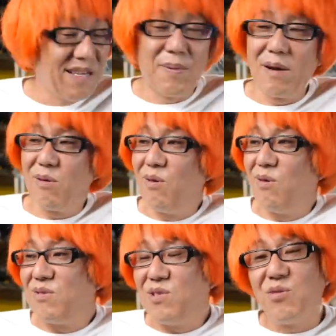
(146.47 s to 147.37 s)
やっぱ
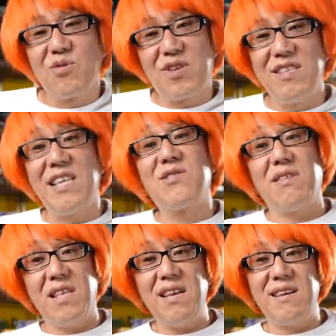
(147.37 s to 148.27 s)
こう日本の近代史と
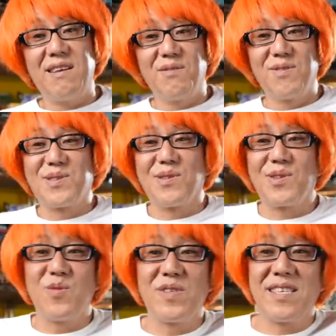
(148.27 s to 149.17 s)
かね、あのすごい
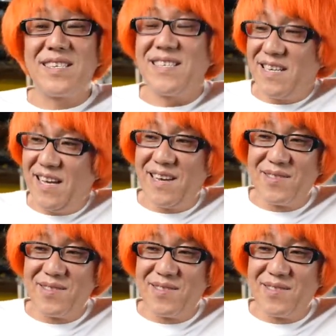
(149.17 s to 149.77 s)
興味出てきてね、